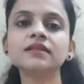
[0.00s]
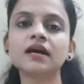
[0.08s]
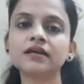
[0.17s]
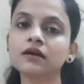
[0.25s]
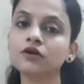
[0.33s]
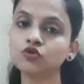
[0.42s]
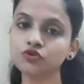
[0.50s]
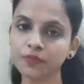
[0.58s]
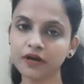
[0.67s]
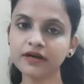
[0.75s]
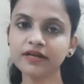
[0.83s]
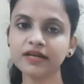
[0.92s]
ताकि अगर कुछ
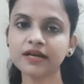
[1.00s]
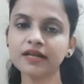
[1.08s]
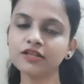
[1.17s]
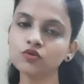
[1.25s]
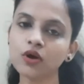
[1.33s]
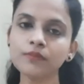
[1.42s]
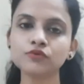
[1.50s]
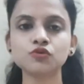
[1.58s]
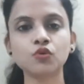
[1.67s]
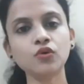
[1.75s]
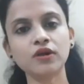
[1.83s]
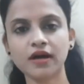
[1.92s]
ब्लड निकले तो आप
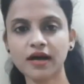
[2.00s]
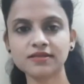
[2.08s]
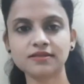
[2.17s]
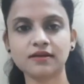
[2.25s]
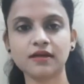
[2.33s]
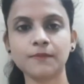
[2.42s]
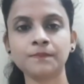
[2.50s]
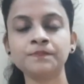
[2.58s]
उसको लगा सके